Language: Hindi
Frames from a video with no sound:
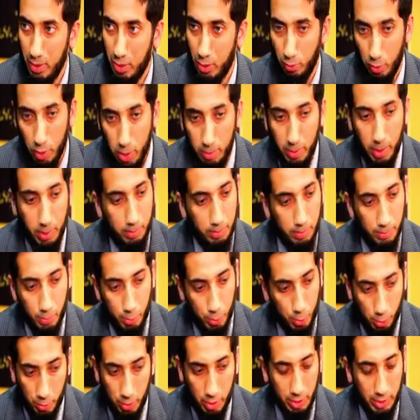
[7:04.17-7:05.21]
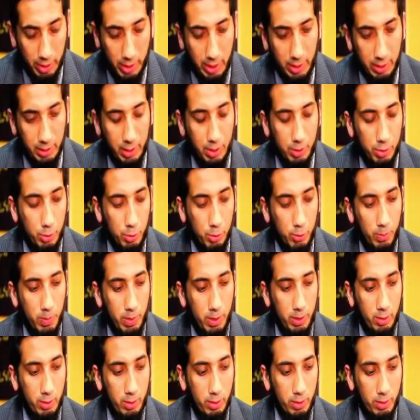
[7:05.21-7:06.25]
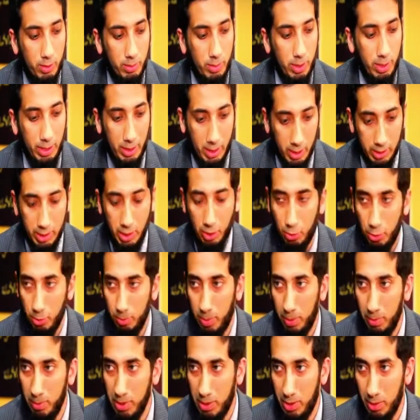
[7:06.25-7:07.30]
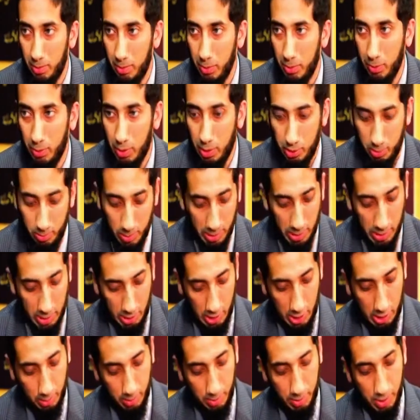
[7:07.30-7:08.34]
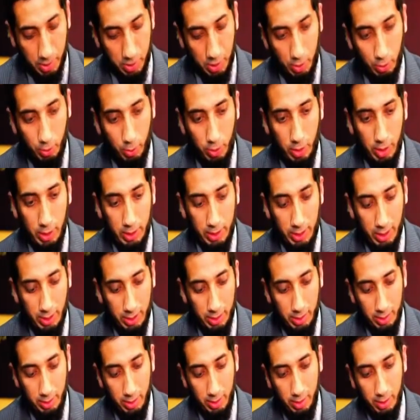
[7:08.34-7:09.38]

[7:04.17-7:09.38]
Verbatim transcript: तो वही मैं सुन रहा था एक दर्स उस पर तो मैंने कहा अच्छा खुद बबी इसी पे दूंगा तो मैंने छः पेज के नोट लिखे